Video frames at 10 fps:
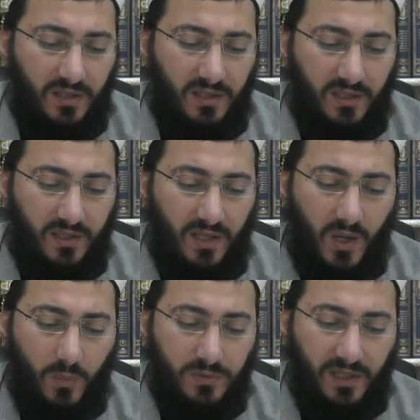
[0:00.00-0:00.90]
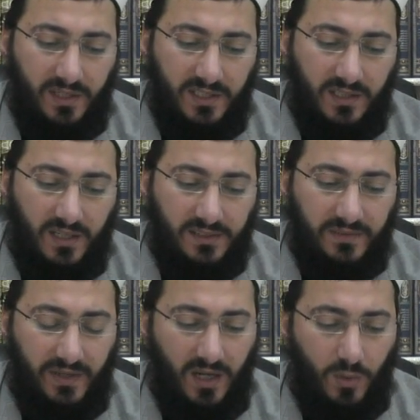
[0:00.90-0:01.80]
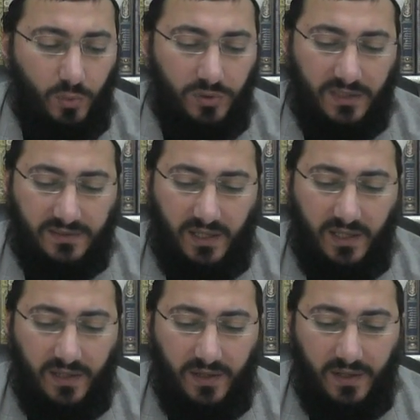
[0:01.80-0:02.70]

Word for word: e, ev dakikan veya un yese,